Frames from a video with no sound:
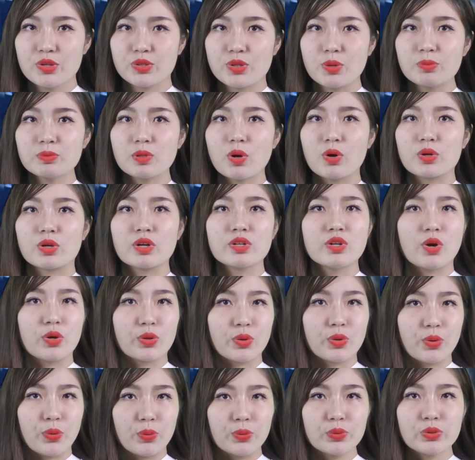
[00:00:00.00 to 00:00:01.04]
Chúng tôi có đội
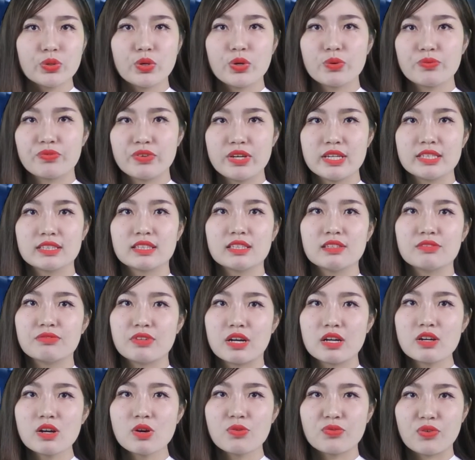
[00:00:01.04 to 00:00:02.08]
ngũ chuyên viên tư
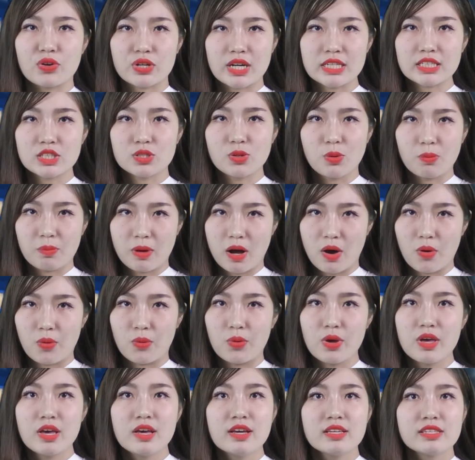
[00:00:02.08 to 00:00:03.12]
vấn Forex hùng hậu,
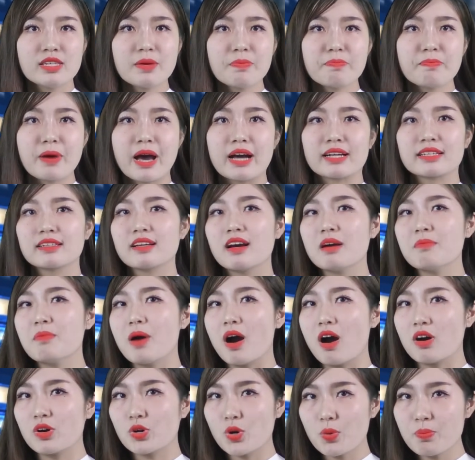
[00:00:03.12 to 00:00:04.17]
giúp bạn gỡ
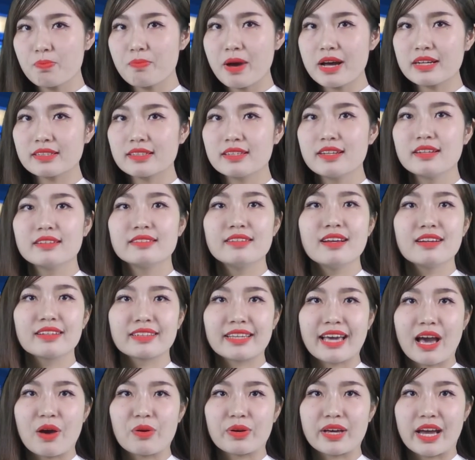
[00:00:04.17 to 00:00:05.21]
bỏ khúc mắc nâng
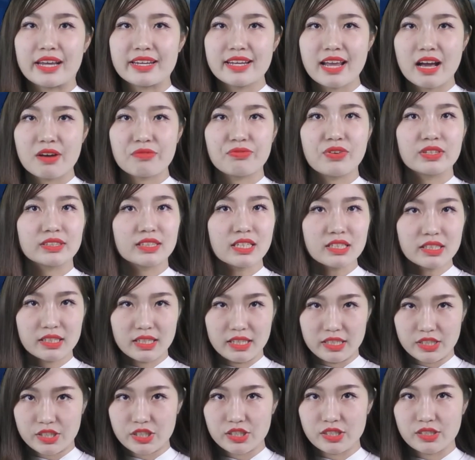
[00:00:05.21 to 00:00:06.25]
cao khả năng phân tích
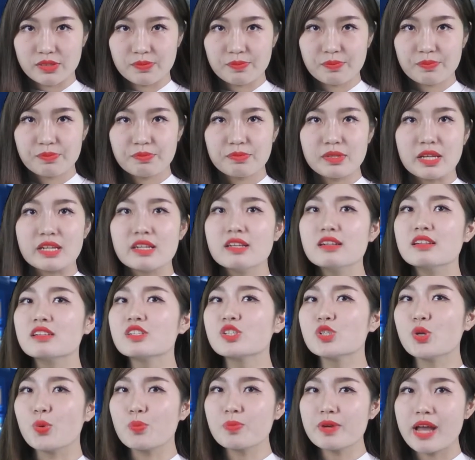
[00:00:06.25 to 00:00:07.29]
thị trường, định hướng
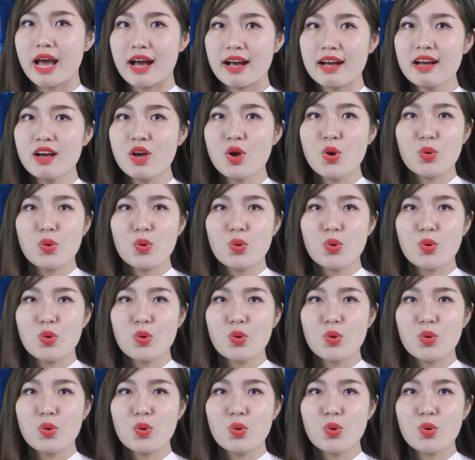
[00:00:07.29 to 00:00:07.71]
đúng đắn,